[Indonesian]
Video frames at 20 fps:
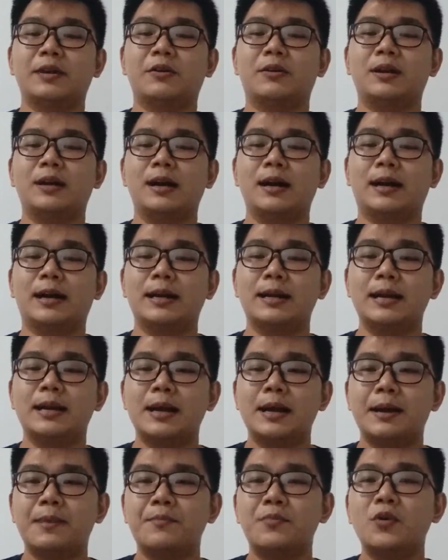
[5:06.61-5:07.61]
Orang akan
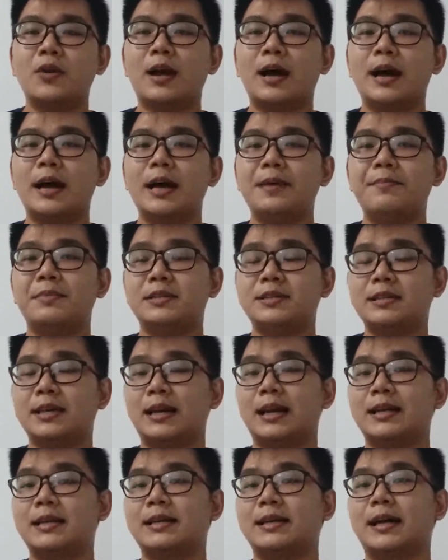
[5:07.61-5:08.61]
mulai
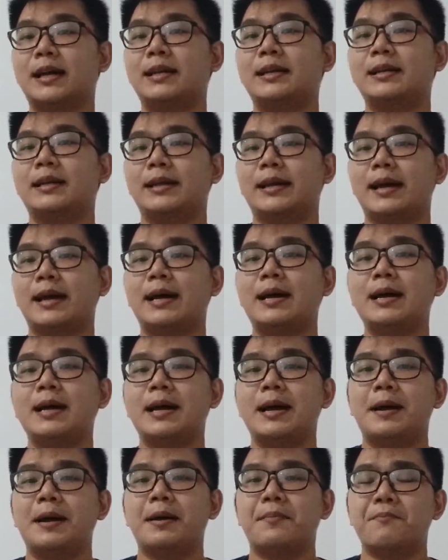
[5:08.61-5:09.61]
menjalankan ya
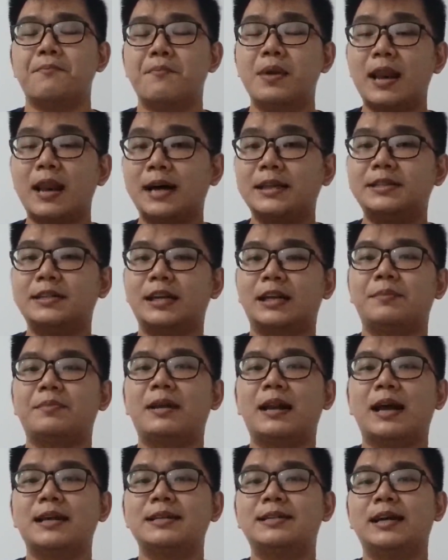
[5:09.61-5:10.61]

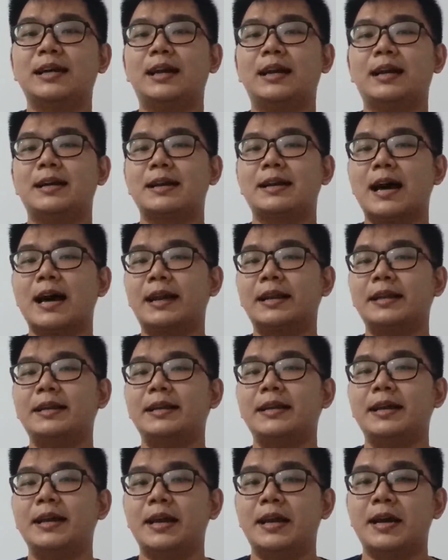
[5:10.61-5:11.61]
belajar-belajar
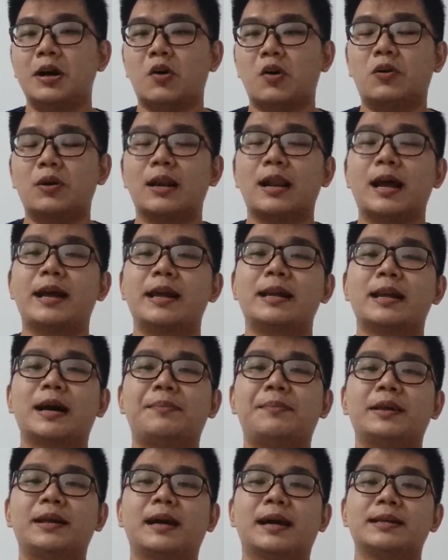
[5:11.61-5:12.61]
dari online
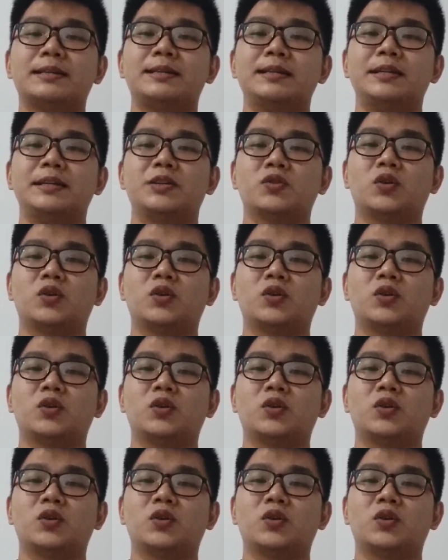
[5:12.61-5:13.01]
aplikasi.